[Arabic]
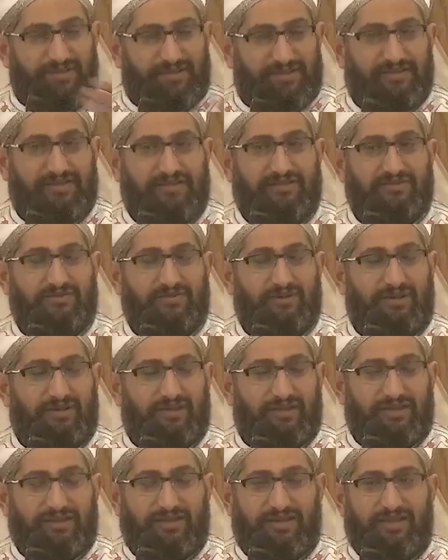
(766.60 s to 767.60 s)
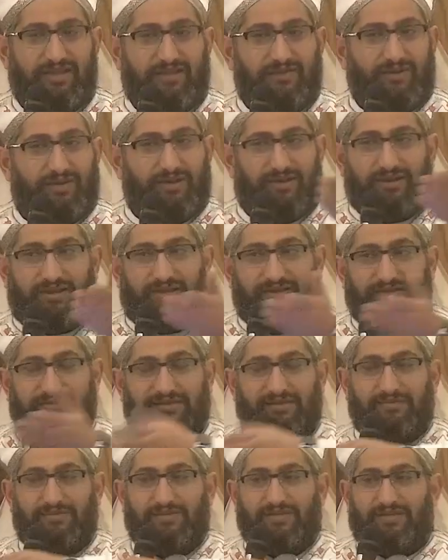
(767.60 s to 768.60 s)
فلما رجعت اديت
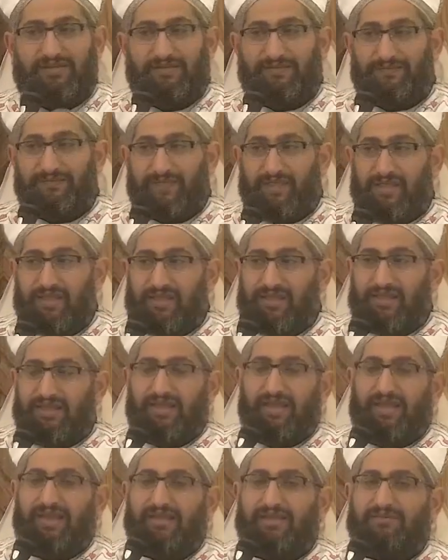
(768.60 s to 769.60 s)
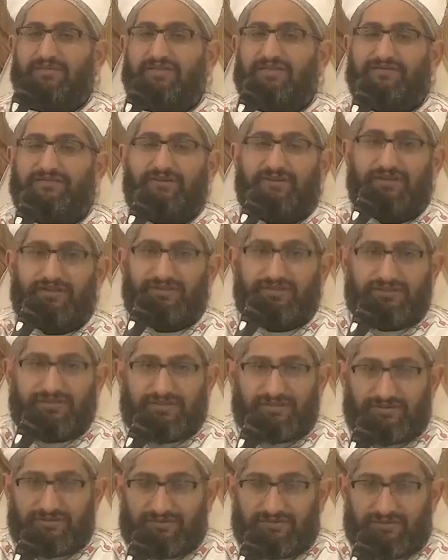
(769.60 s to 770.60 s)
الفلوس دي لحد من الخدام قلت له في
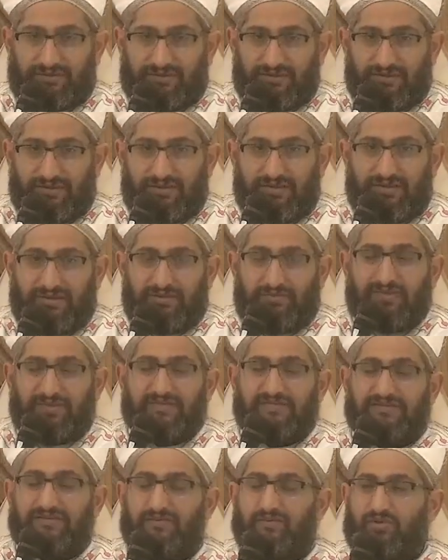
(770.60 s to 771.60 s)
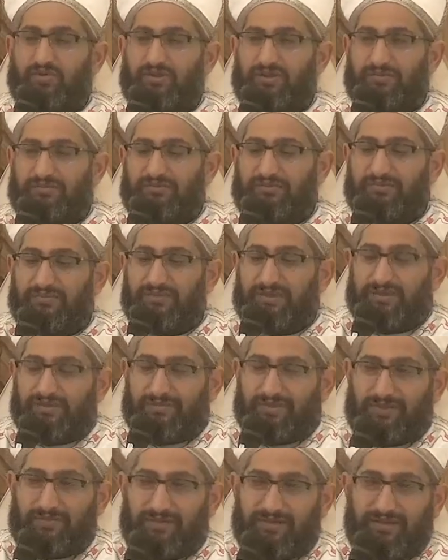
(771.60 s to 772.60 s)
شخص بيقول لك حط دول في حسابه اللي
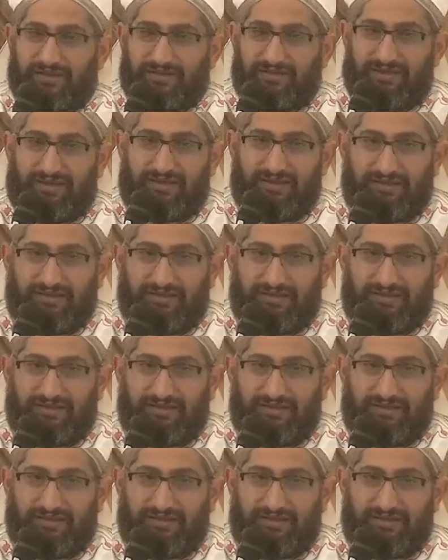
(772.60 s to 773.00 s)
في السماء